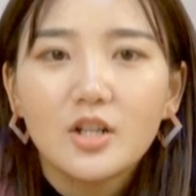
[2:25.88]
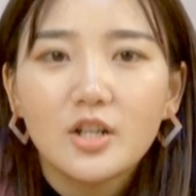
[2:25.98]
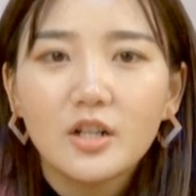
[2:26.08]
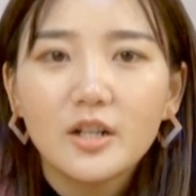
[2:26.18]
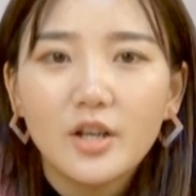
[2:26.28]

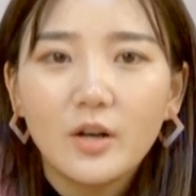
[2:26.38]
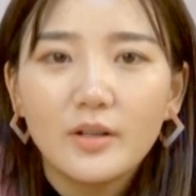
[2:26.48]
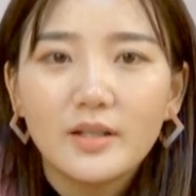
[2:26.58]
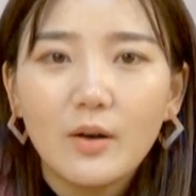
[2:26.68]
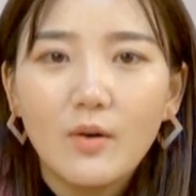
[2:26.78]
此刻小
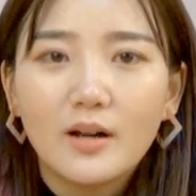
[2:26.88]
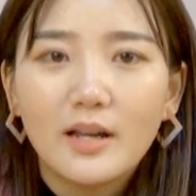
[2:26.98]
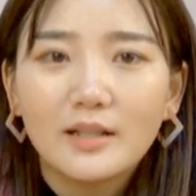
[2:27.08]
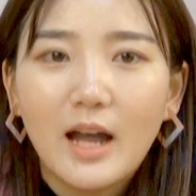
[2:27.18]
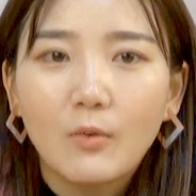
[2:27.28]
蕊才恍
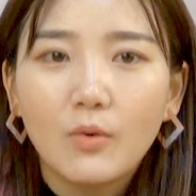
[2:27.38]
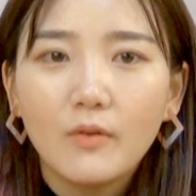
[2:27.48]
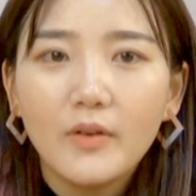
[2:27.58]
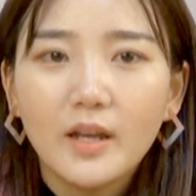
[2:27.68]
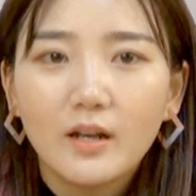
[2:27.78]
然大悟，
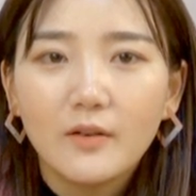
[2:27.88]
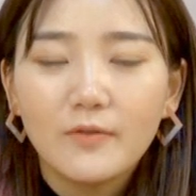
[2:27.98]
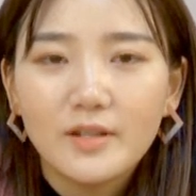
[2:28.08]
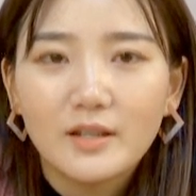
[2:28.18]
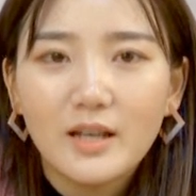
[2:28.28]
为何
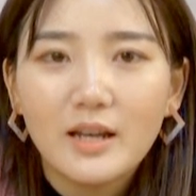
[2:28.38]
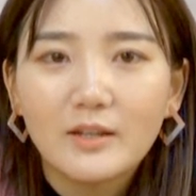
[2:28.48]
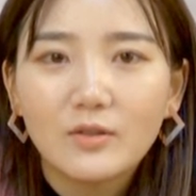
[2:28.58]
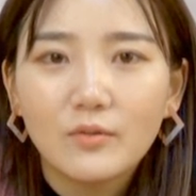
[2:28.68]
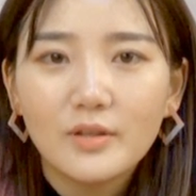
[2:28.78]
父亲在
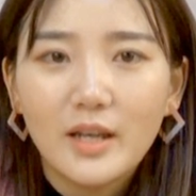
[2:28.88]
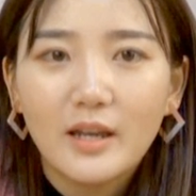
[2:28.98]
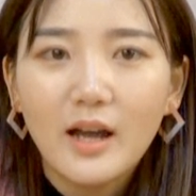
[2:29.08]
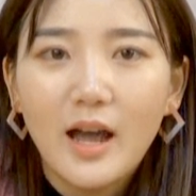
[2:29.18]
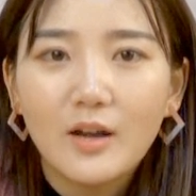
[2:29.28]
临终
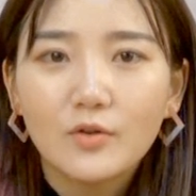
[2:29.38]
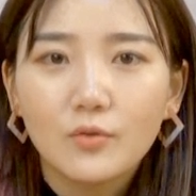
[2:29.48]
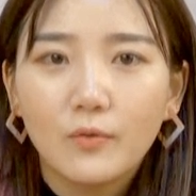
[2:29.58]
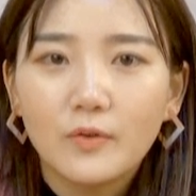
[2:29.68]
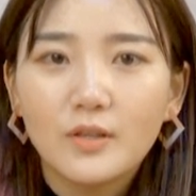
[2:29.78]
前还要
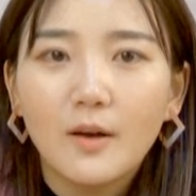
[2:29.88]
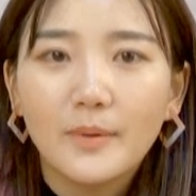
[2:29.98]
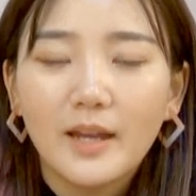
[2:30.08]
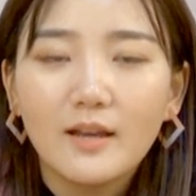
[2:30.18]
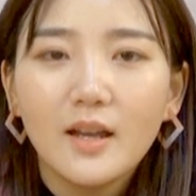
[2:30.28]
嘱咐照
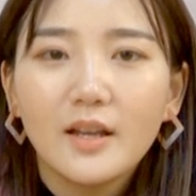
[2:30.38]
片？